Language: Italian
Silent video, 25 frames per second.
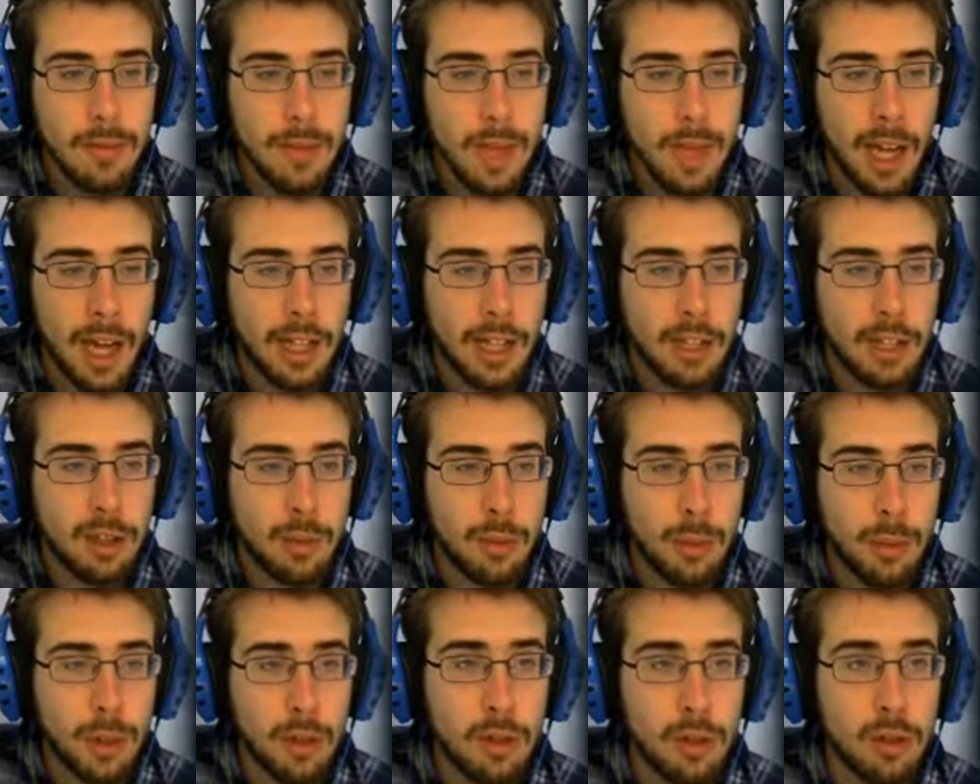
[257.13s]

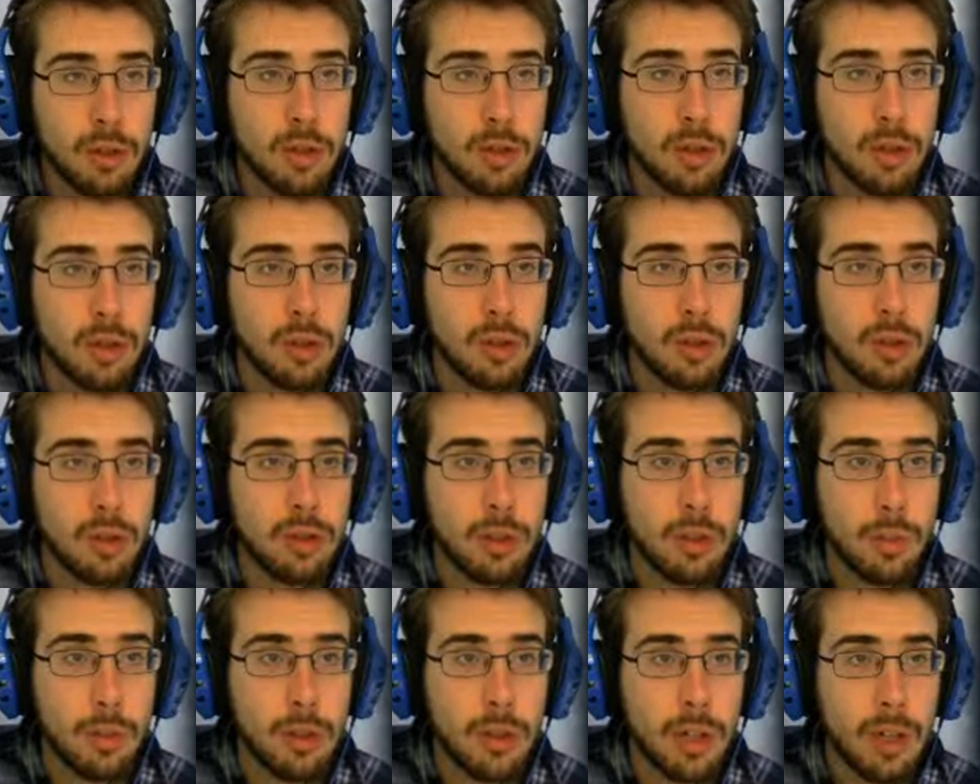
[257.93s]
Adesso però non, sono, non
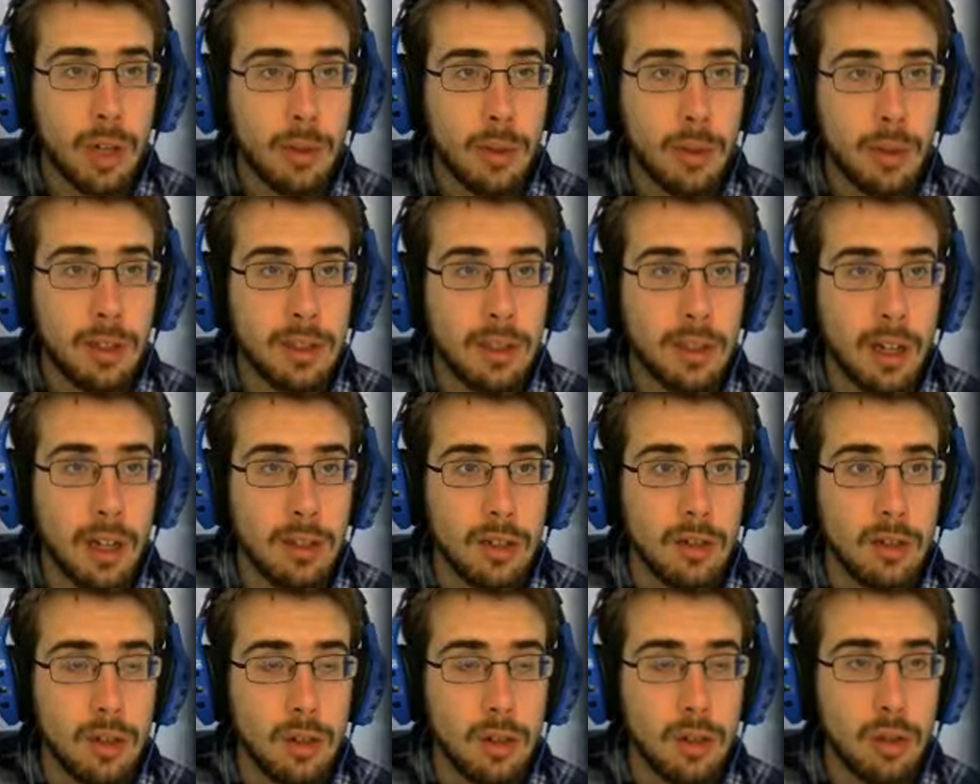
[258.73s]
c'è più tra i
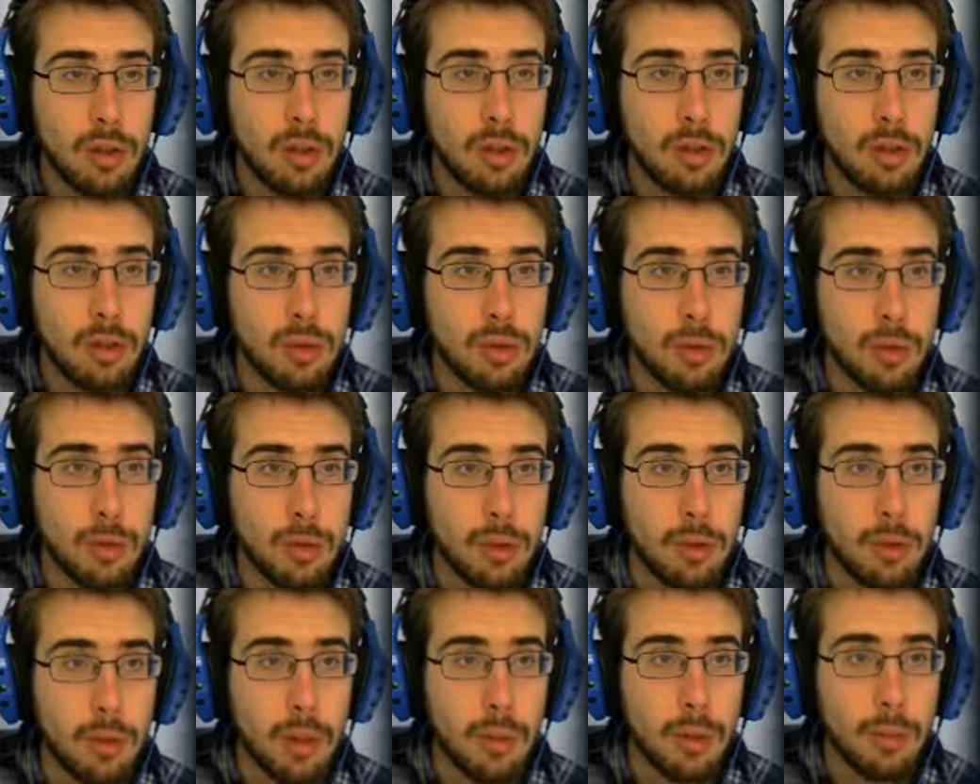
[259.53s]
messaggi, l'ho chiuso
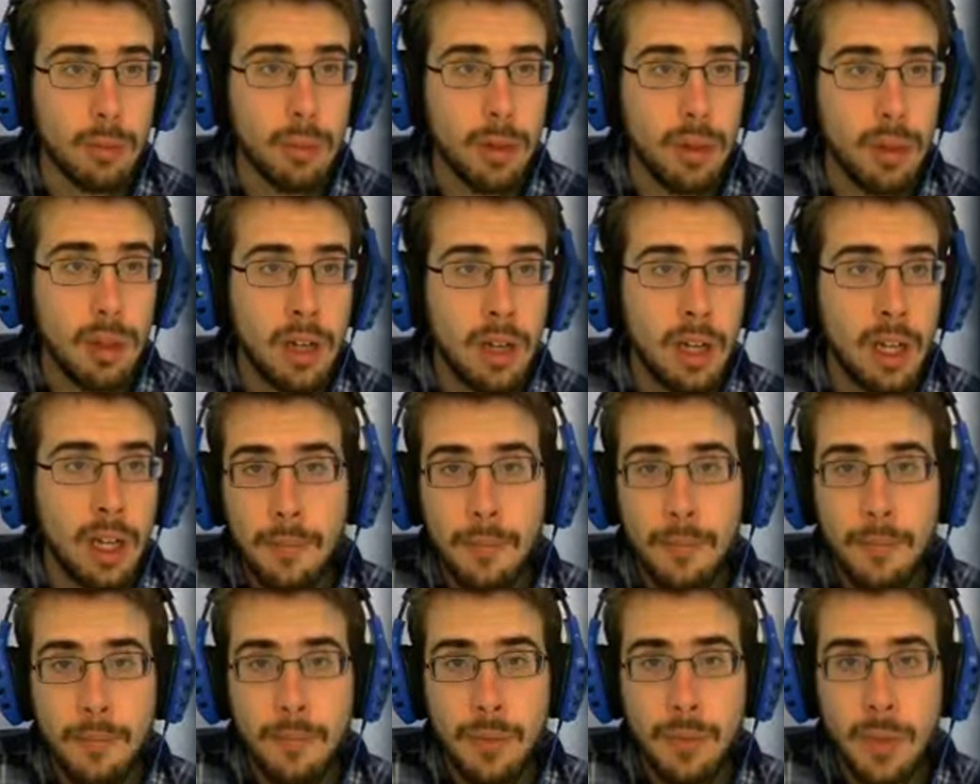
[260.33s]
purtroppo
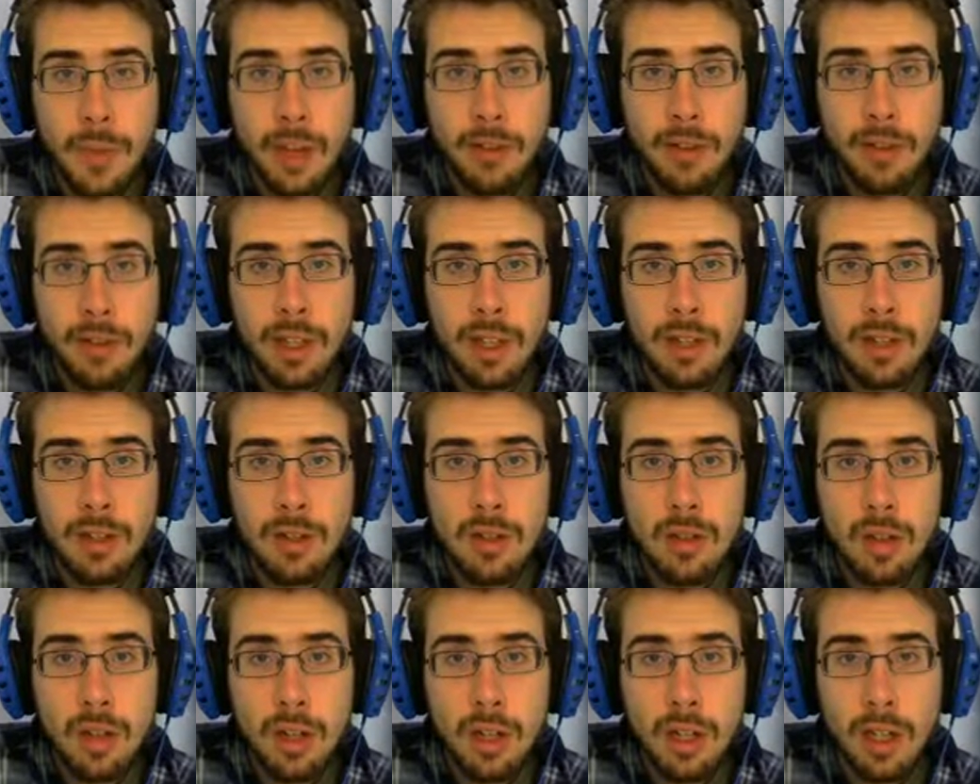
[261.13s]

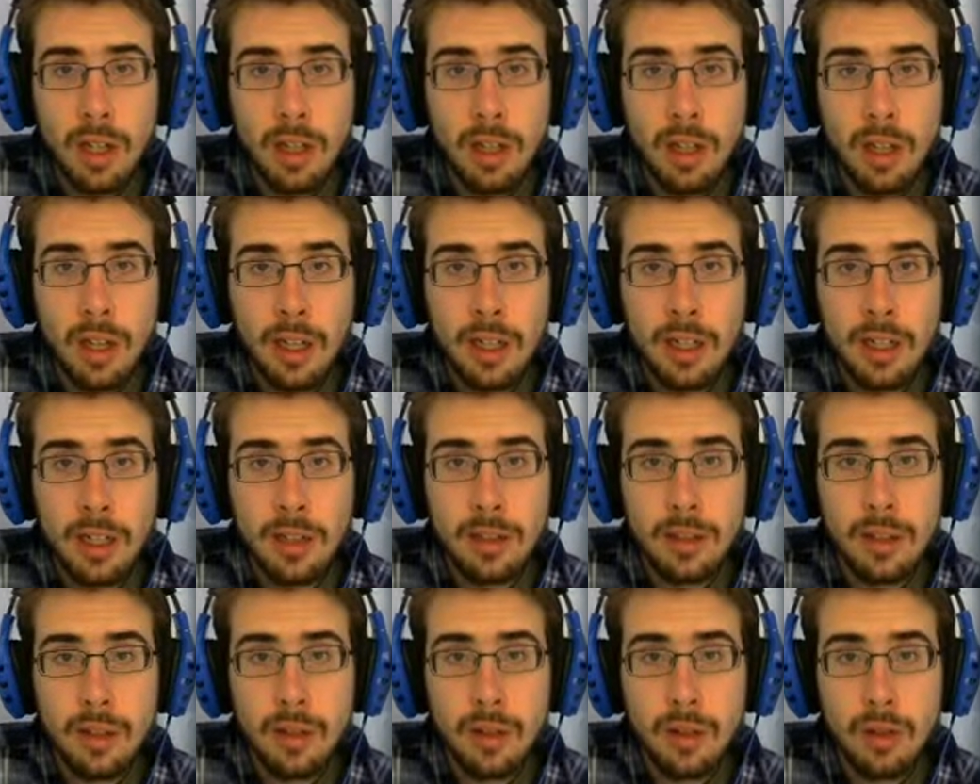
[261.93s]
Navigazione, andare nel
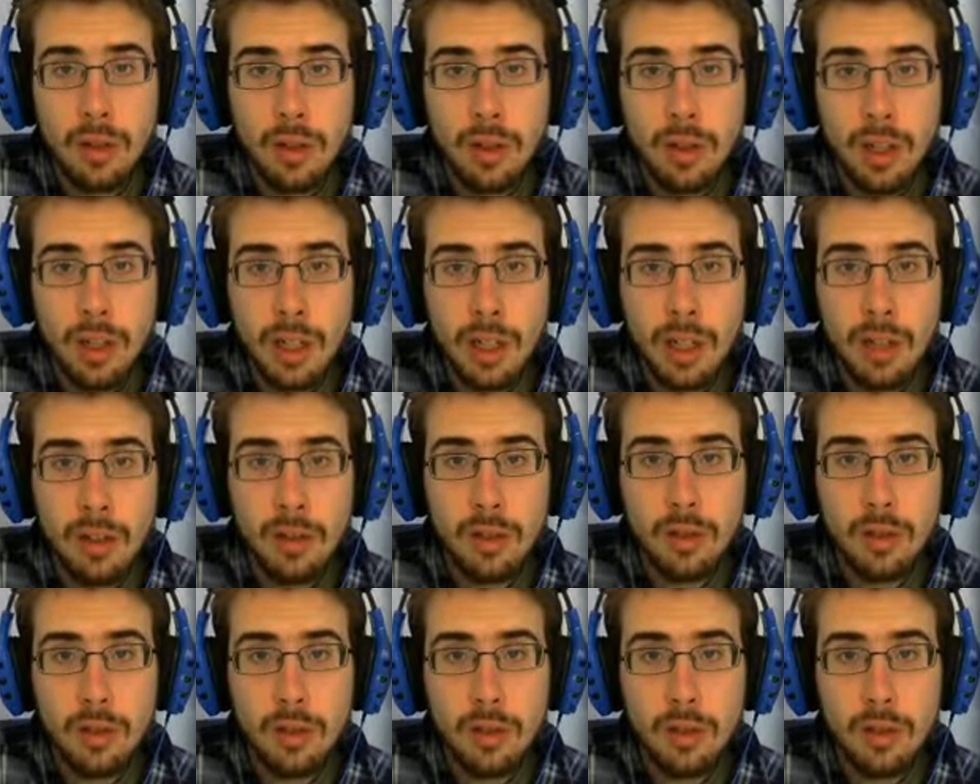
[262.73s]
settore